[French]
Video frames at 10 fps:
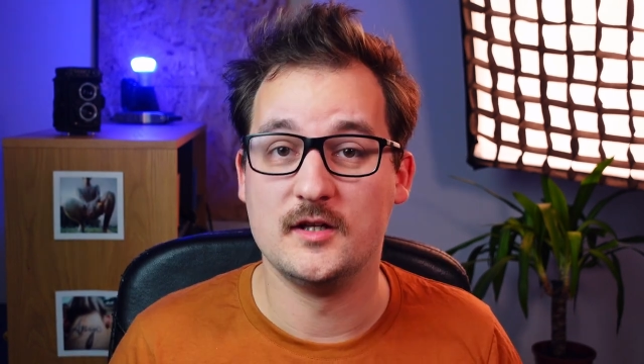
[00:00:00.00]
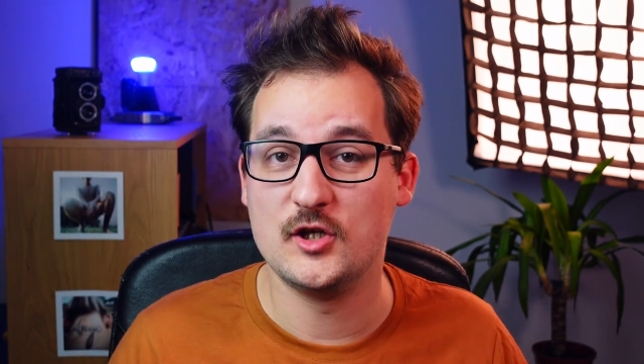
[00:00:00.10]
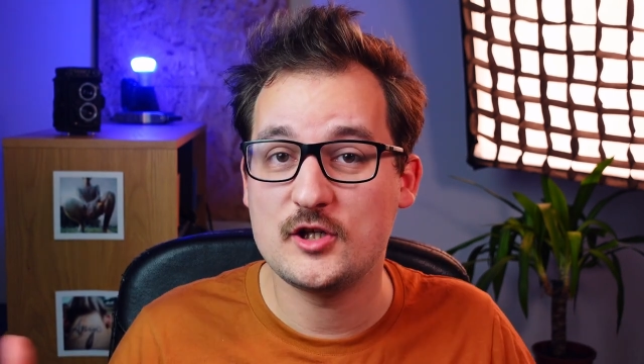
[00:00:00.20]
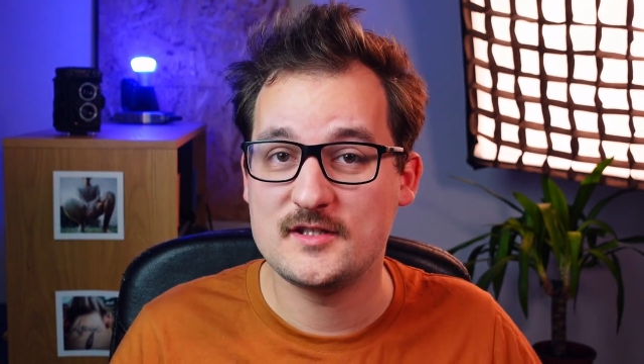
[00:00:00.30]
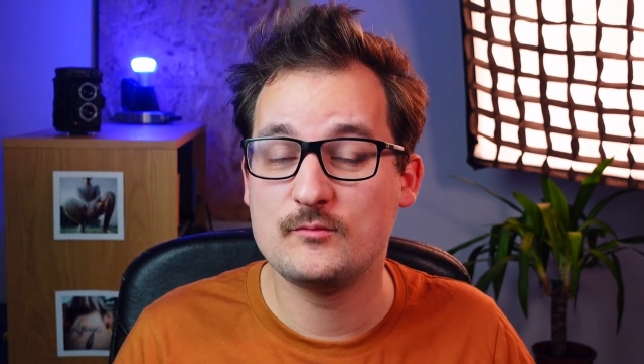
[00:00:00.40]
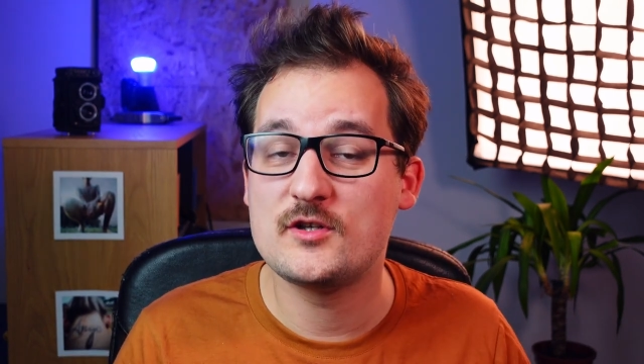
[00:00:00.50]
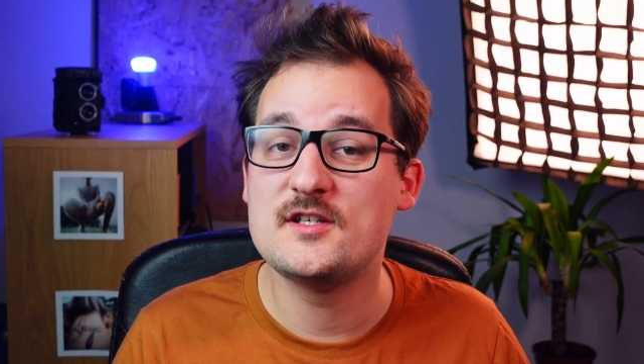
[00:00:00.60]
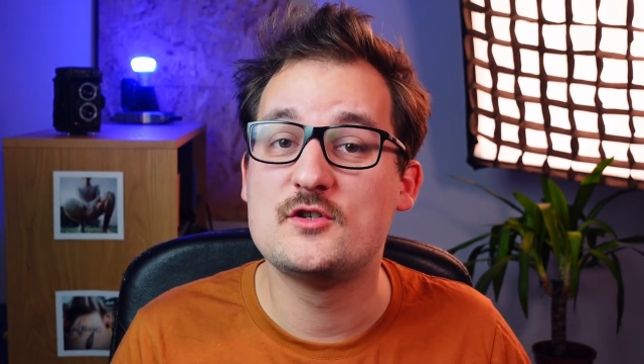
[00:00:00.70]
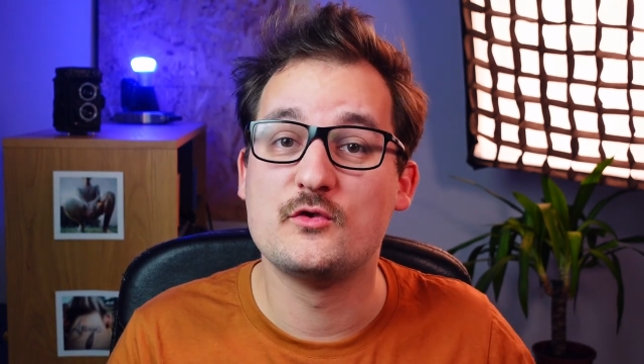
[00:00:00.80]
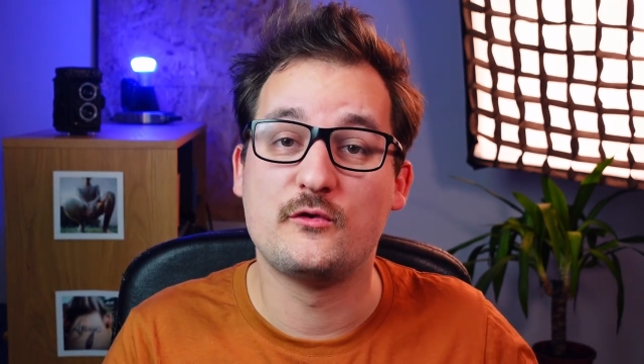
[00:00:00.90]
D'ailleurs, dites-moi
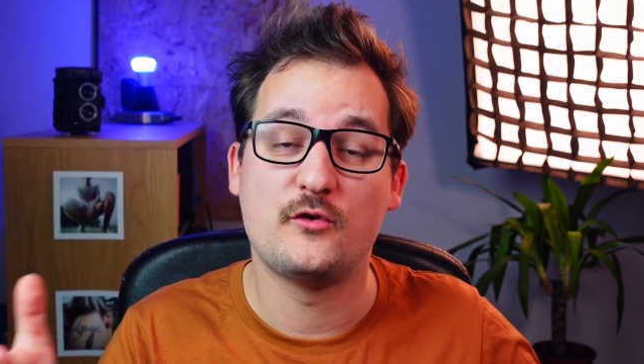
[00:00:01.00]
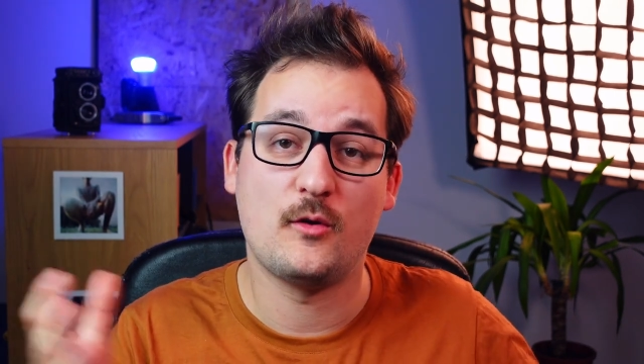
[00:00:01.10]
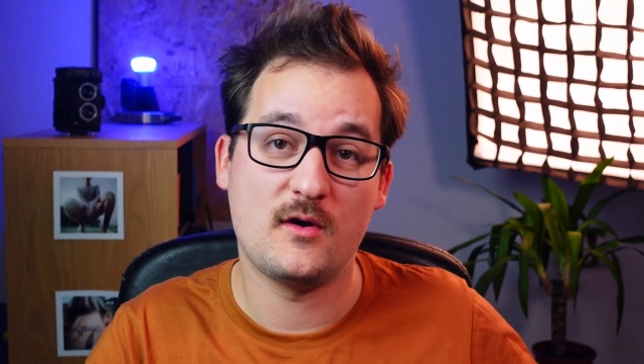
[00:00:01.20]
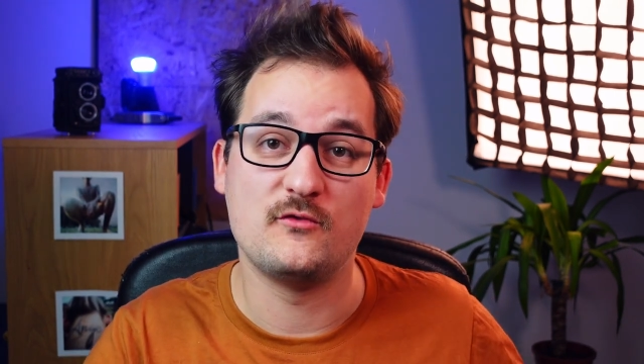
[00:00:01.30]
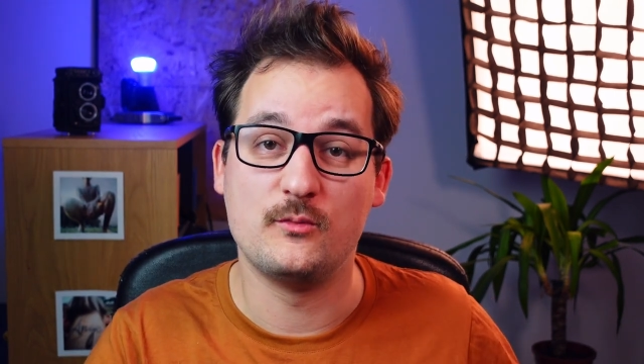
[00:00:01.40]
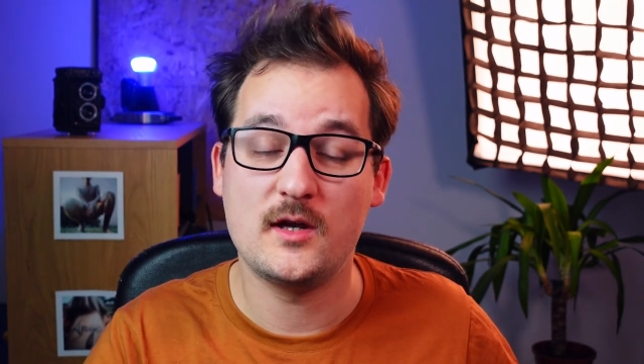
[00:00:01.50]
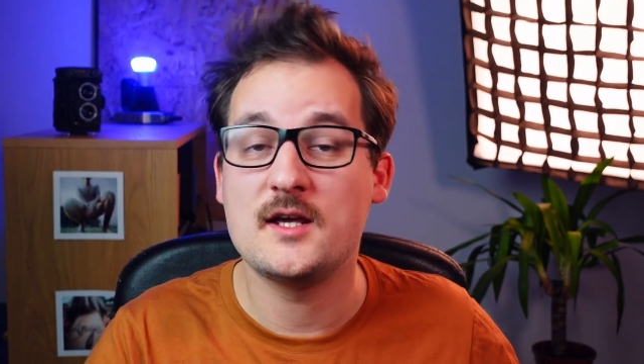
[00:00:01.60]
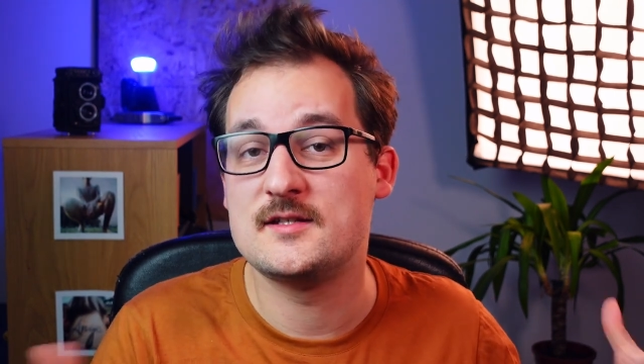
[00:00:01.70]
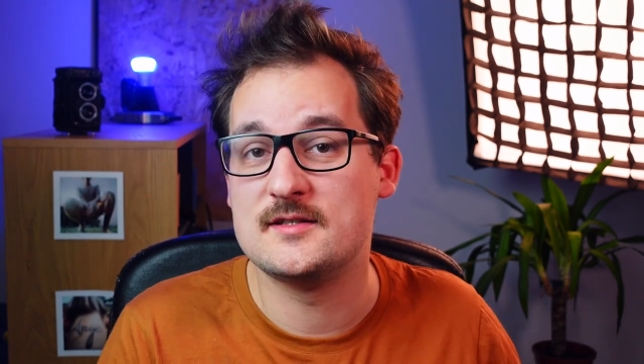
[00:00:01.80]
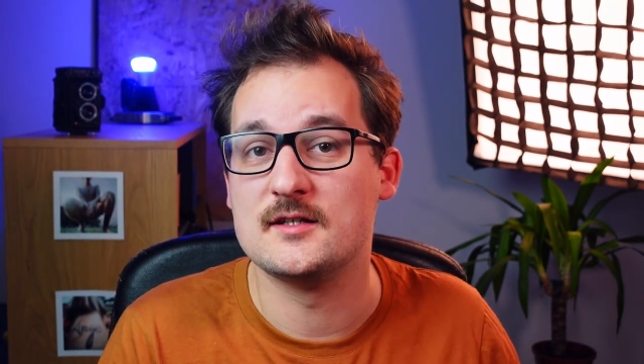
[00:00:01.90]
si ce format vous
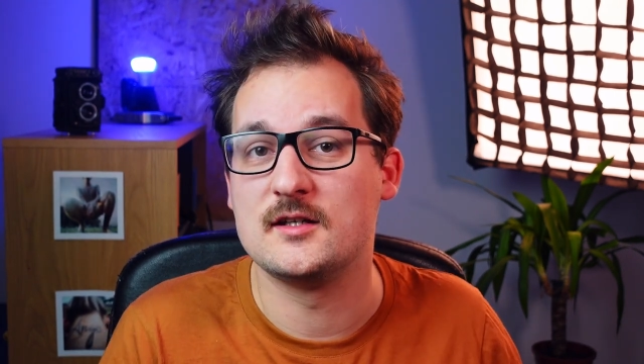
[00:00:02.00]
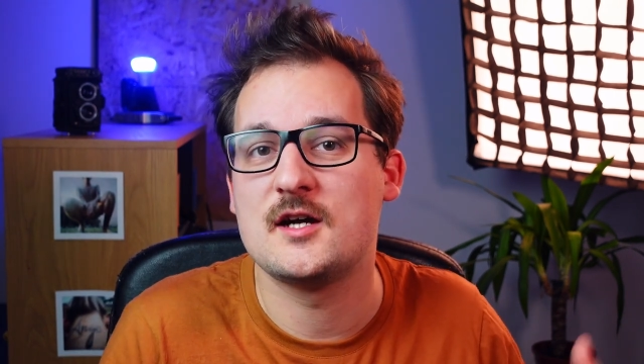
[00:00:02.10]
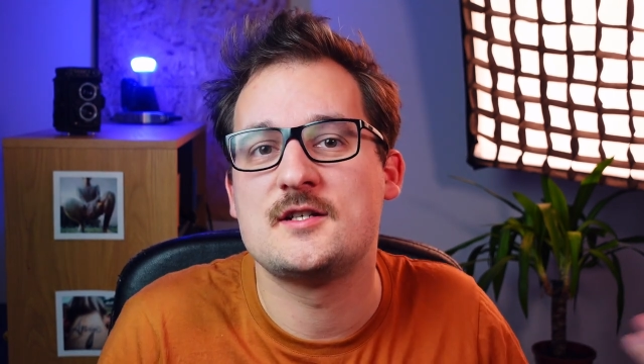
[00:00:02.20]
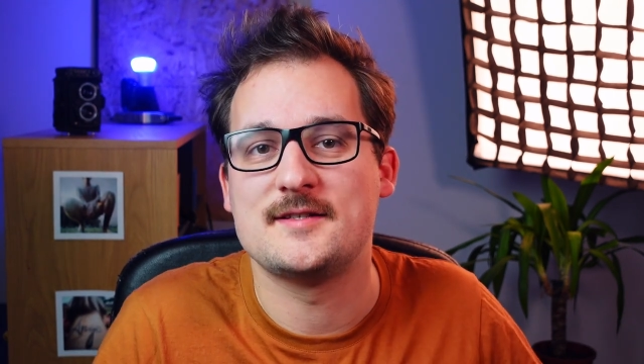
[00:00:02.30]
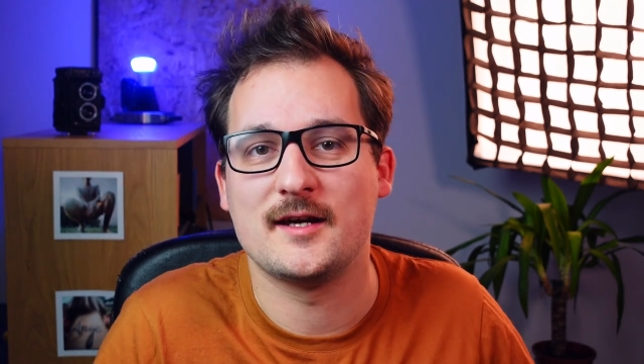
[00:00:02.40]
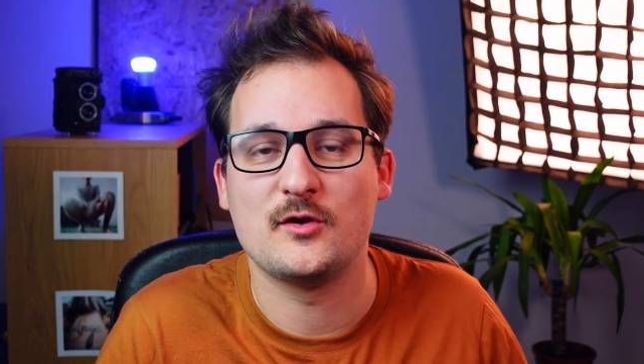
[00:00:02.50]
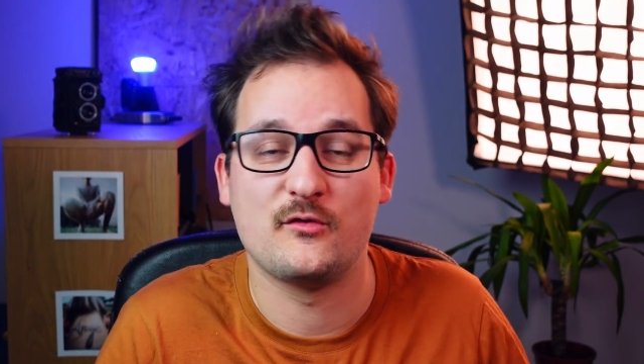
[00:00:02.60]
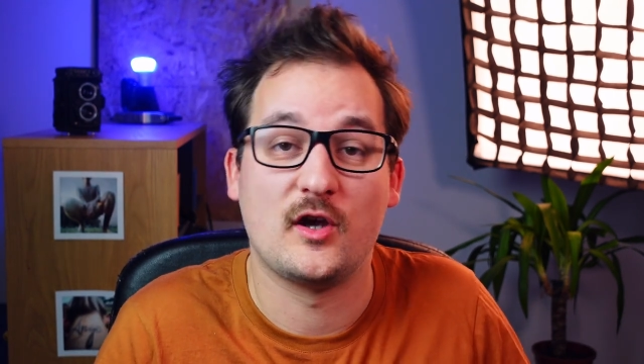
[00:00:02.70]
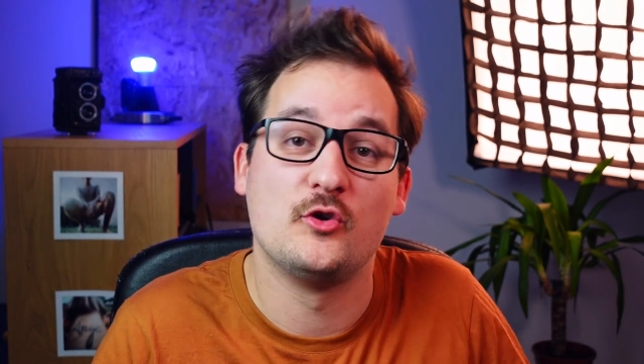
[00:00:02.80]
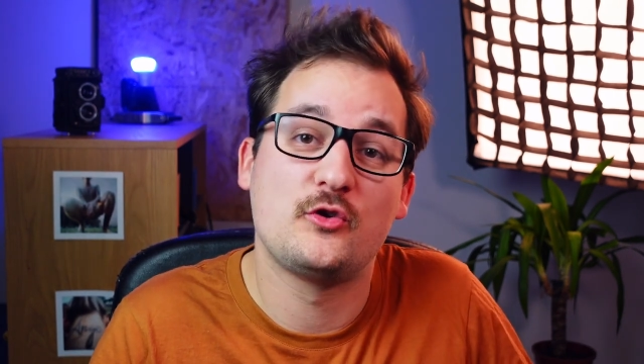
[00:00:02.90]
plaît et si c'est le cas, j'essaierai d'en
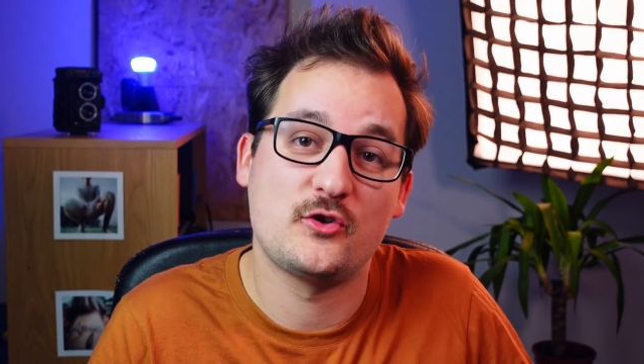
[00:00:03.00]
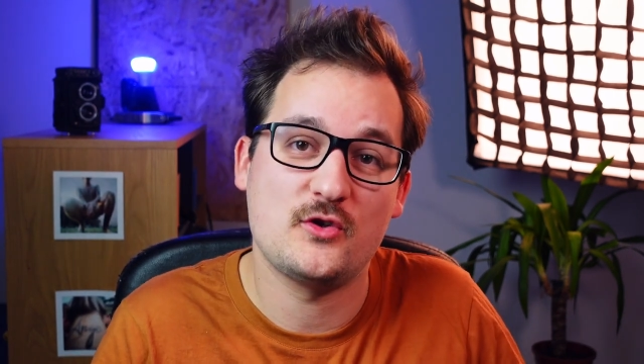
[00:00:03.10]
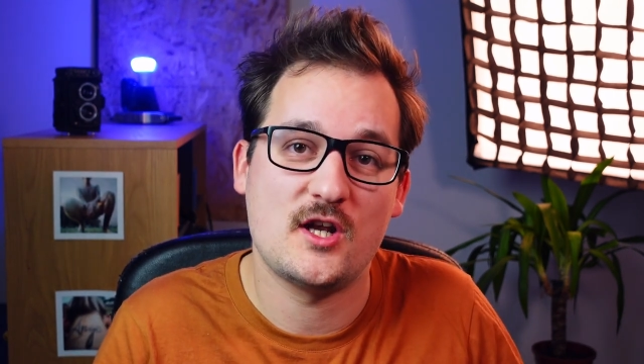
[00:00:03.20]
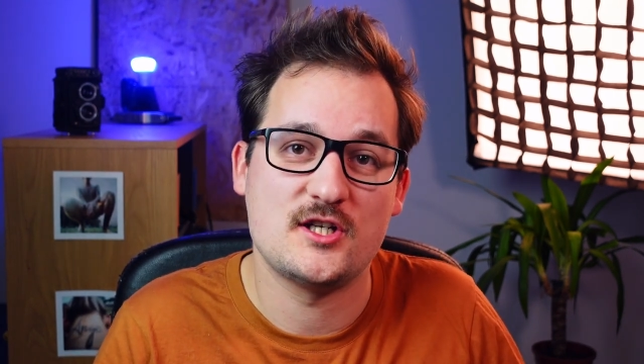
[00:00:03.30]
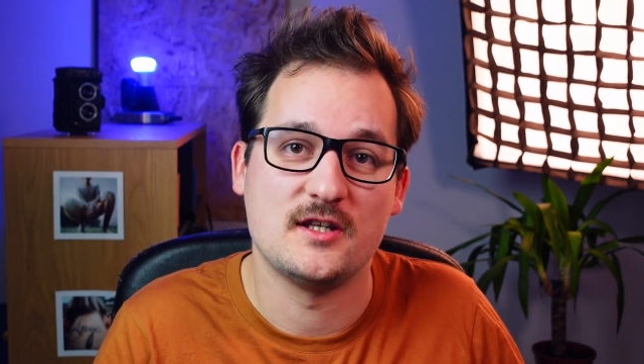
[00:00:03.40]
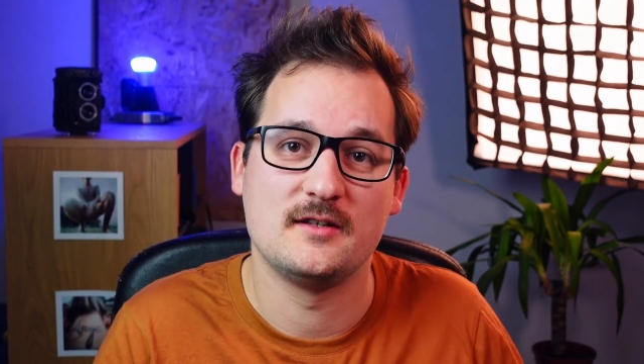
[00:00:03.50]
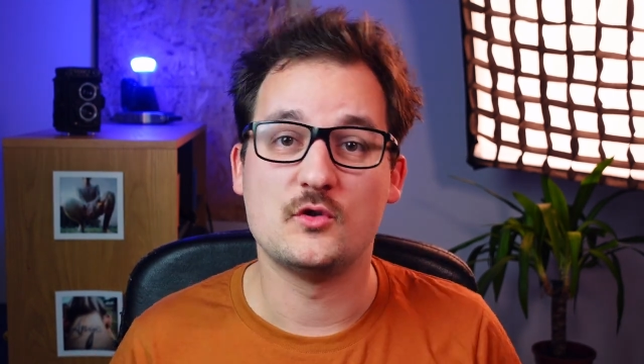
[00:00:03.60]
faire d'autres sur la chaîne.